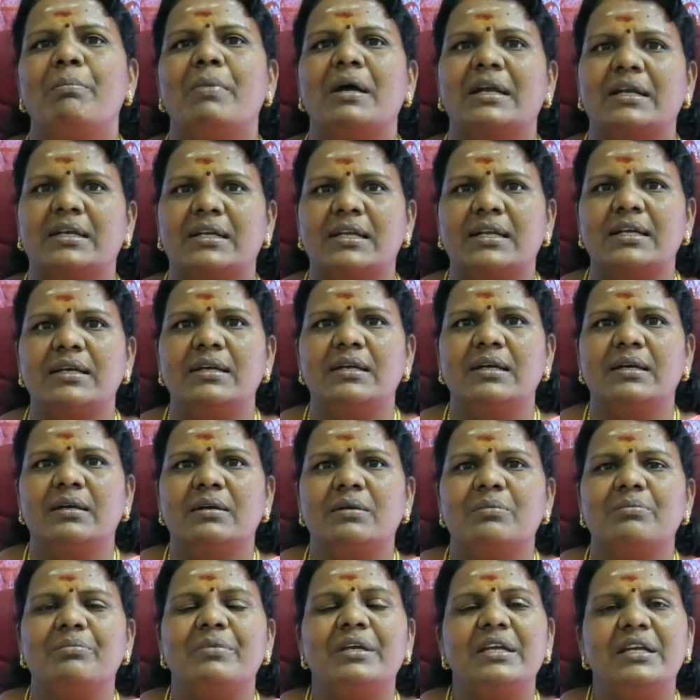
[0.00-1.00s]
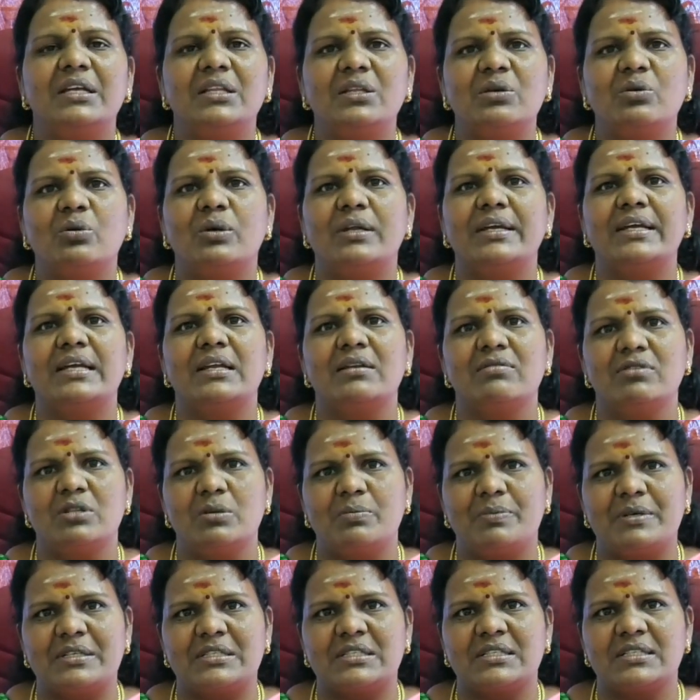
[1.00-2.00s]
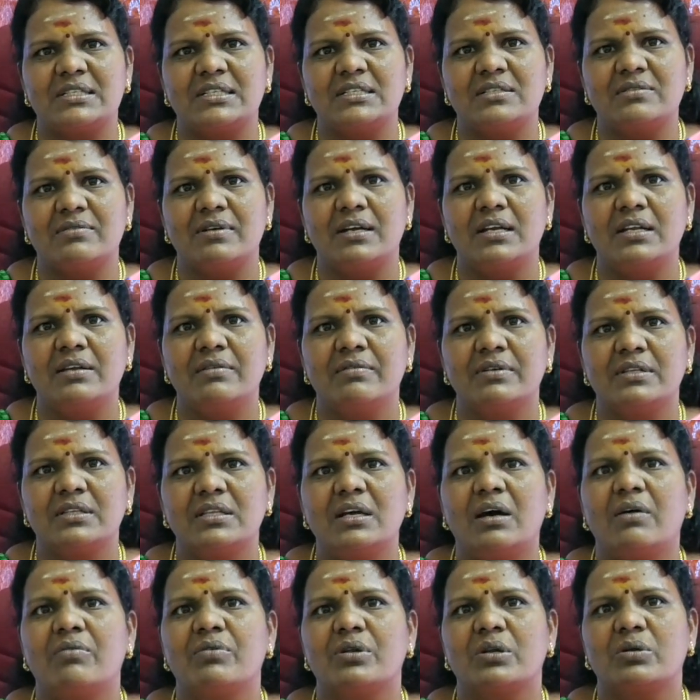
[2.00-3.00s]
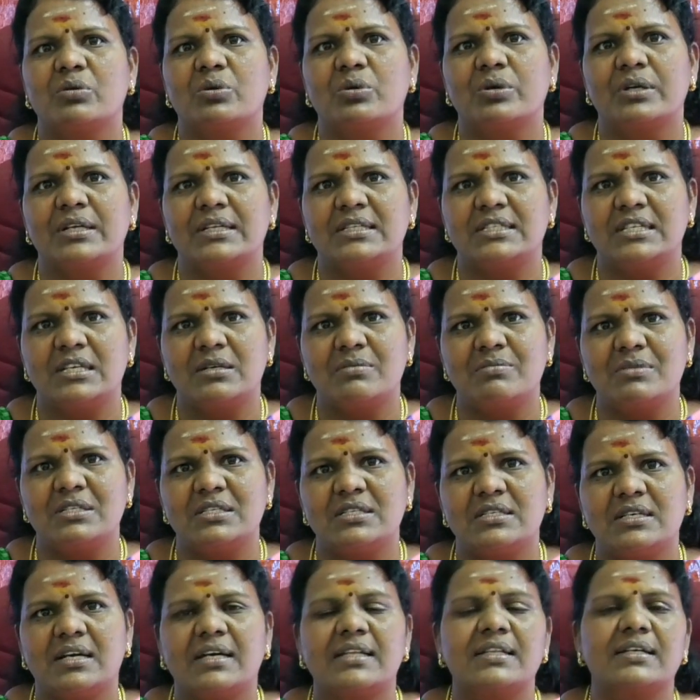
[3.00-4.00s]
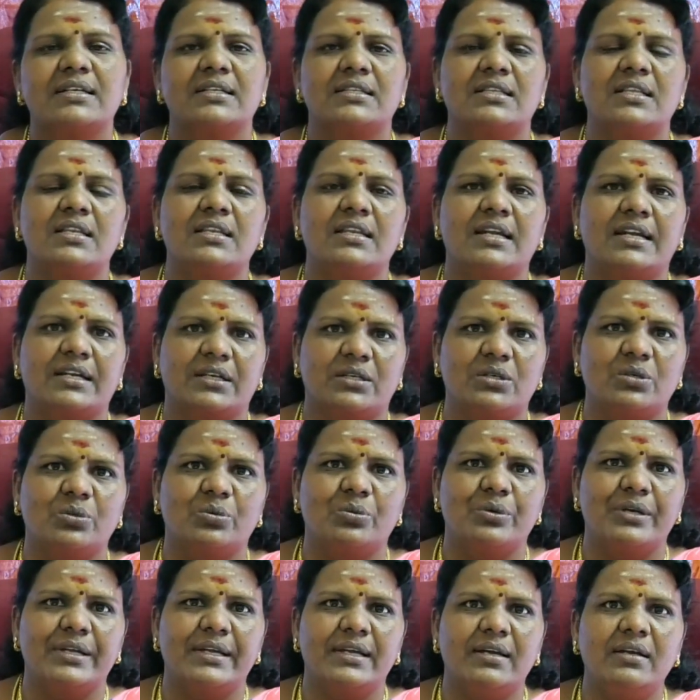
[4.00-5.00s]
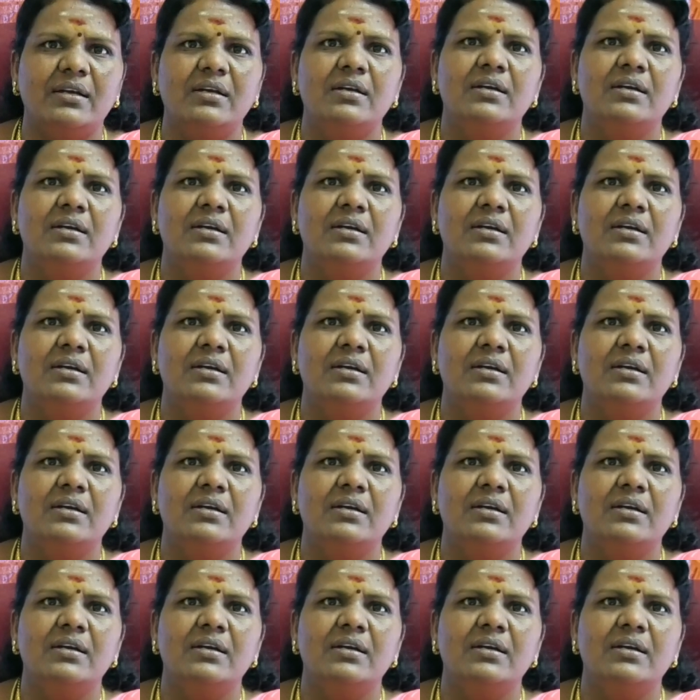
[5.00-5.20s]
மற்ற மீதி உள்ள எழுபது பர்சன்டேஜ் வேலை வந்து அவரவருடைய ஜென்ம ஜாதகத்தில் நடக்கக்கூடிய